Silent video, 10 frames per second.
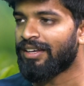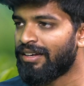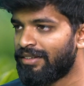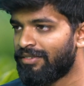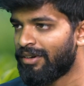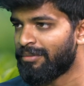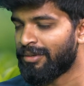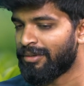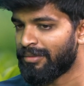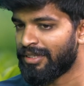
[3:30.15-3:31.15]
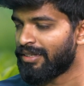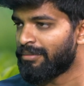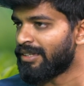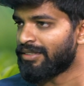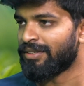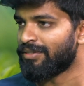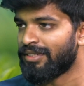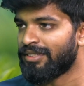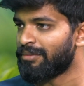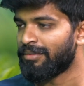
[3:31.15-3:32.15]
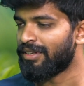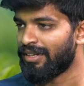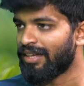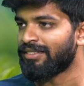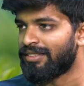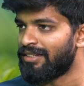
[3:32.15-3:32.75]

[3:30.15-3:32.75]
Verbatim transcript: ఆర్గానిక్ ఫార్మింగ్ మీదే బేస్ అయ్యింది అని చెప్పి నాకు